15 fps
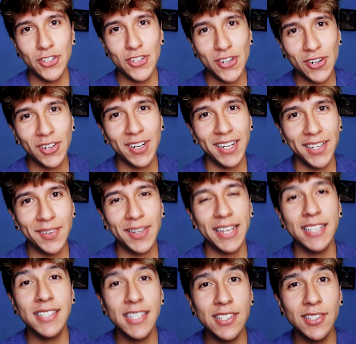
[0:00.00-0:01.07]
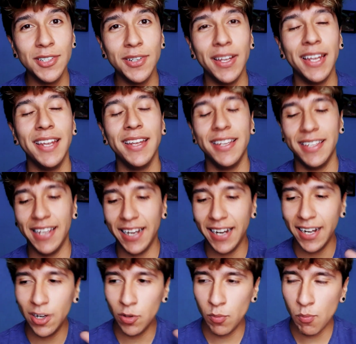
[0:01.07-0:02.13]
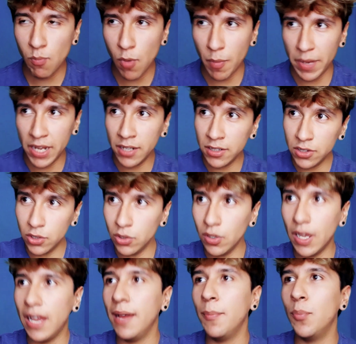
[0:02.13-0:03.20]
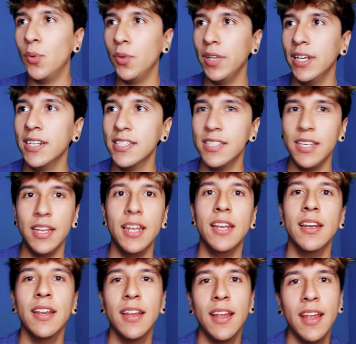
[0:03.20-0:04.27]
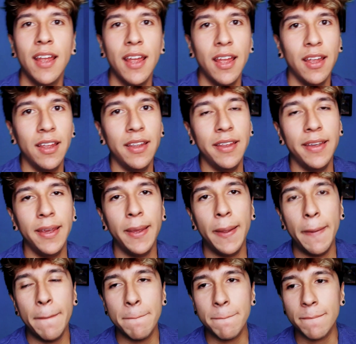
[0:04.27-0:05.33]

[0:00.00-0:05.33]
Yo creo que es eso, eh, llegar en un momento a poder ser, eh,